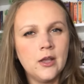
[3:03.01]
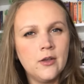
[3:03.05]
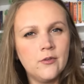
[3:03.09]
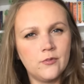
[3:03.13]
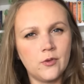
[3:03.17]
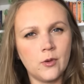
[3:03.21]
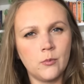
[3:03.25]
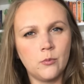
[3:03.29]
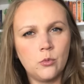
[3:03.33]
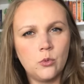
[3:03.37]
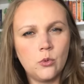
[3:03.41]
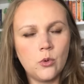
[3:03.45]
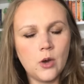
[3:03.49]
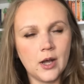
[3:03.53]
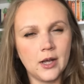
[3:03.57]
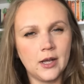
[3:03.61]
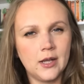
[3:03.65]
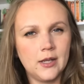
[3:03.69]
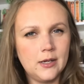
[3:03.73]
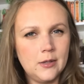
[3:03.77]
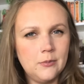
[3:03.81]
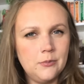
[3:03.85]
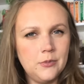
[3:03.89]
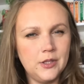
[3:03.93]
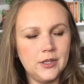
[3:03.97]
fabuła
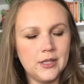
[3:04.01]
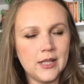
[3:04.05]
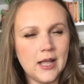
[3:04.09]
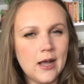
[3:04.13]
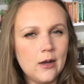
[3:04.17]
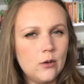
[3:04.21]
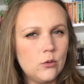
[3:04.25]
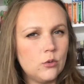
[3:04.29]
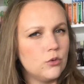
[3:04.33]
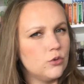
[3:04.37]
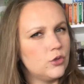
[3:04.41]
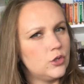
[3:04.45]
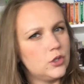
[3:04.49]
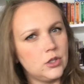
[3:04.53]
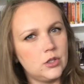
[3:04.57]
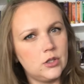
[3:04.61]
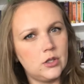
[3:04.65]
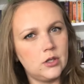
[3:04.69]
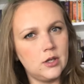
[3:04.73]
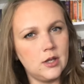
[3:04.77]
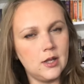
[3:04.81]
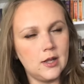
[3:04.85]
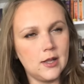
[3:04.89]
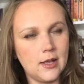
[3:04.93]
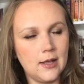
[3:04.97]
kryminału czy
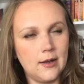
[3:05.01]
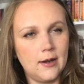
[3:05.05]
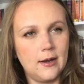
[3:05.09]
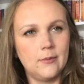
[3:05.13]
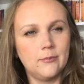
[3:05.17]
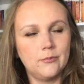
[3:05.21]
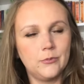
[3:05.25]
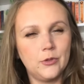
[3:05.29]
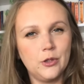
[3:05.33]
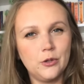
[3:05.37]
thrillera,